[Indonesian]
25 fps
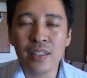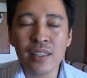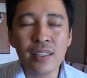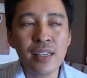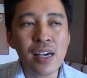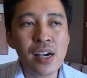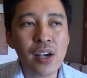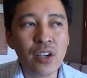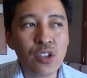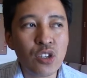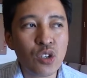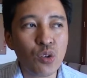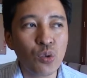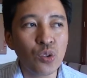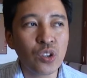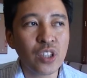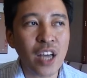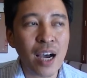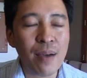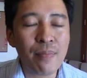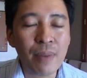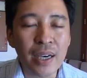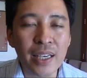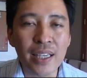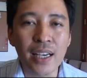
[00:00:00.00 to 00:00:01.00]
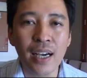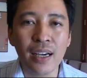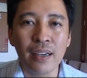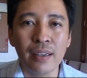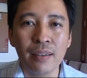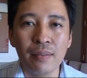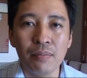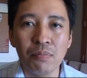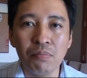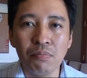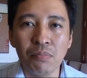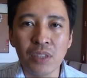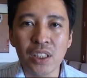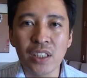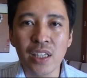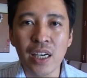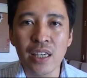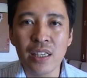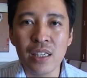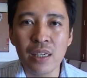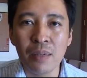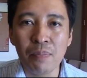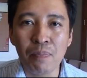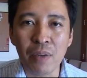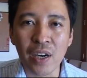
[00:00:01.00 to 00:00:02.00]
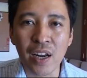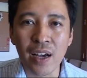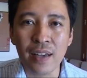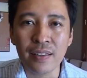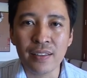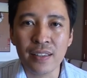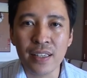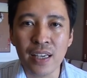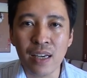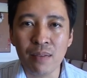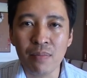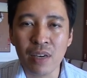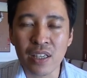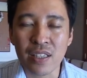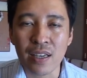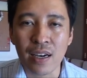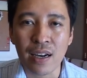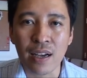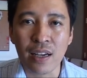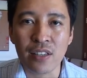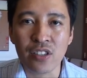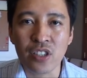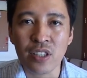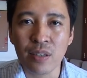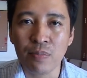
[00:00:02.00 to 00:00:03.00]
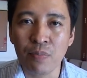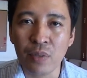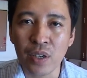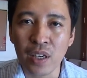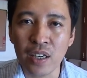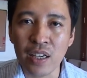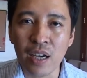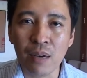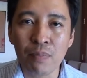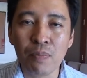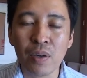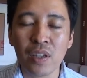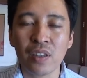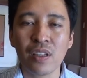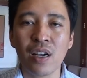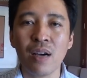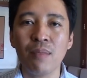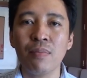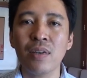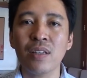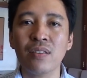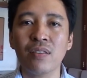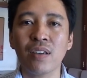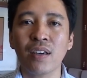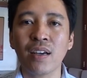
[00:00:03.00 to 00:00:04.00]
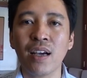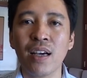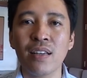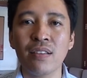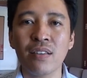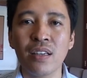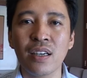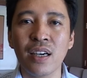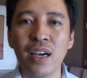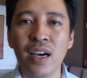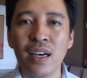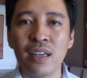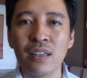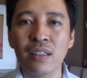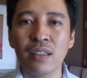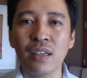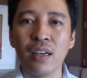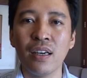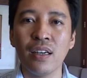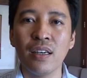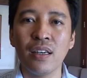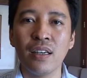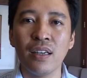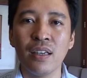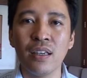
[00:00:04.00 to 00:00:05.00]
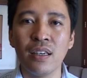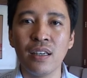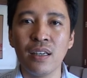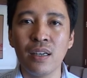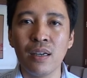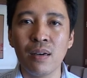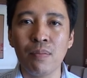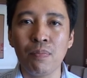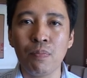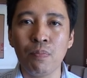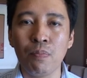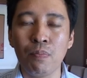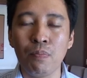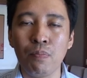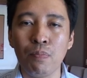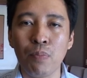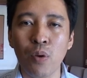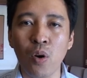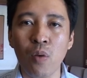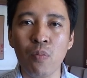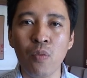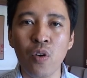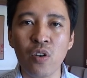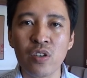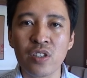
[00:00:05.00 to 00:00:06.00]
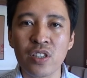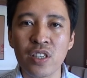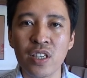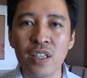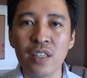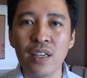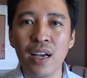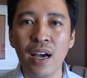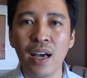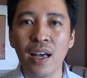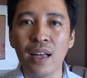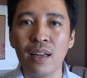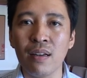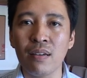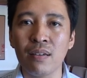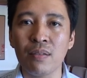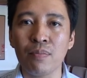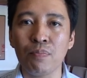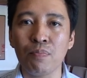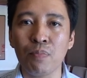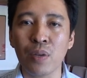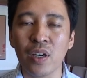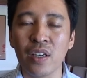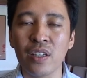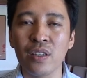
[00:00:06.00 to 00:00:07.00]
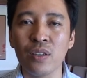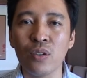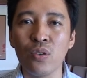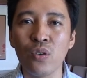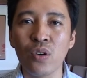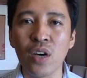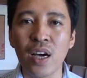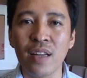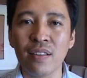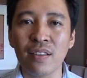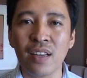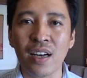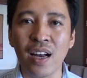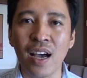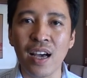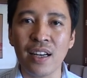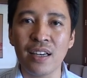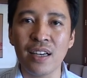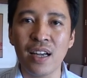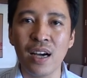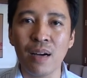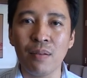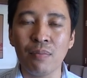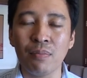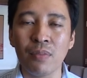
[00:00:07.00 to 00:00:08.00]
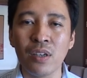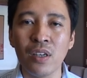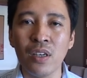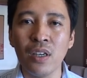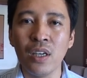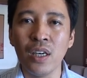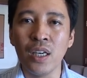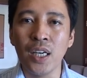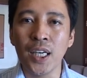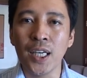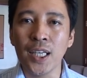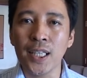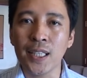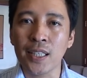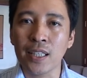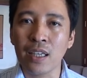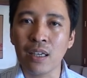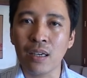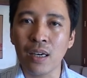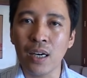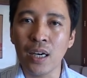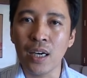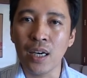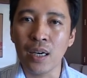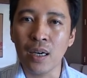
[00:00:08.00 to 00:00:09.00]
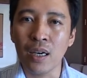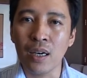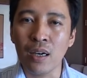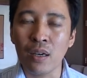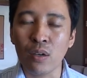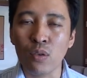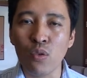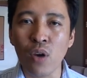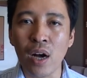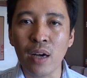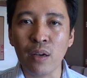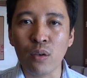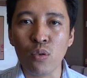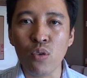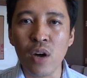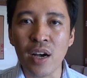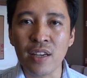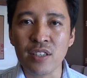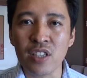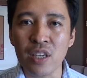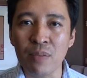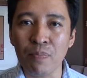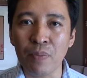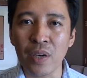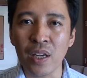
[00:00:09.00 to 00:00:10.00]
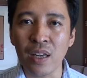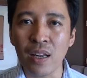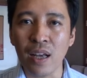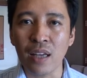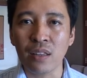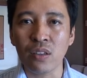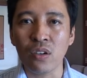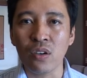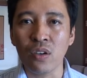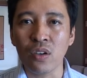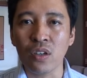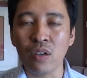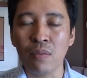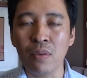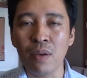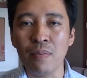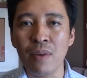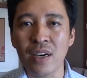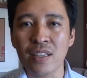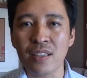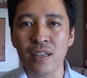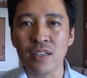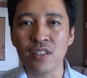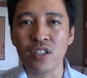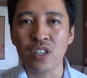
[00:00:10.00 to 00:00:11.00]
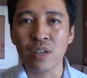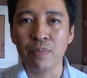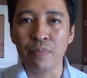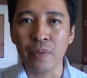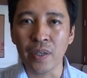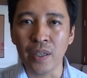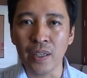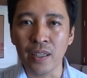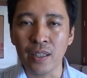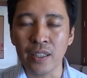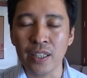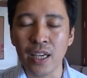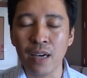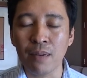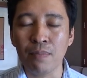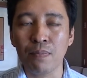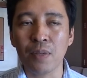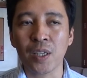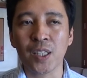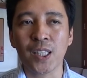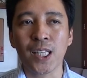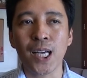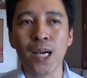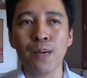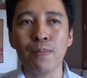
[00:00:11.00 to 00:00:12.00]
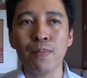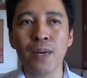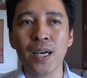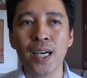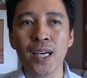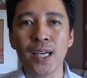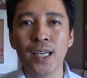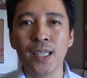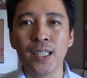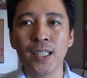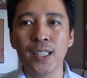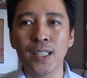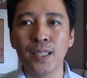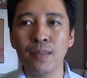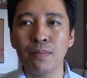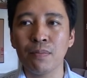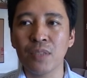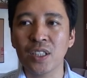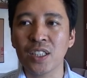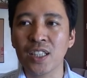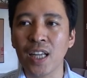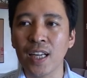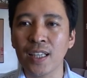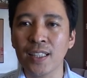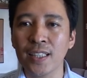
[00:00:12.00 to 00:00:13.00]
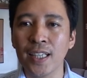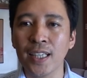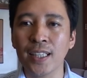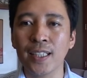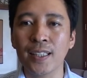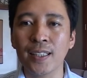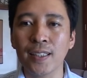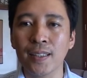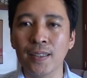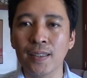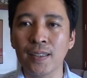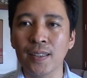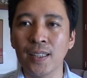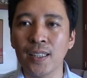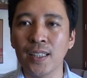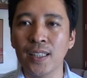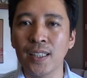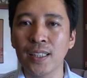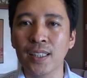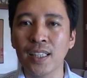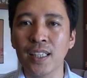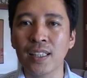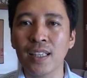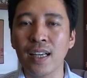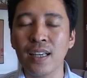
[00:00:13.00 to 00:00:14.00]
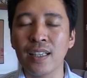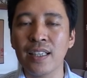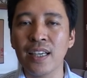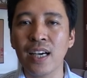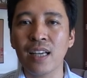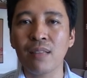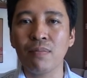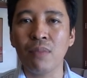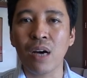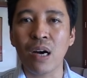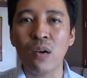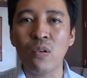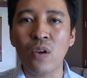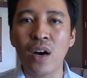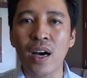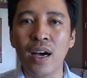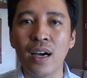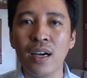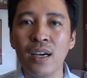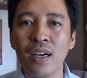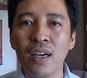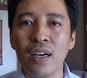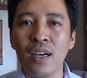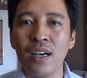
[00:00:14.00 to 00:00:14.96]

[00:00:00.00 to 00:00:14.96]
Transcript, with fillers: tiga isu utama yang menjadi perhatian masyarakat sipil. Yang pertama terkait dengan uh, promosi dan perlindungan terhadap eh, eh, ruang-ruang uh, uh, sipil atau kebebasan sipil. Hmm. Yang pertama uh, misalnya uh, kita lihat bahwa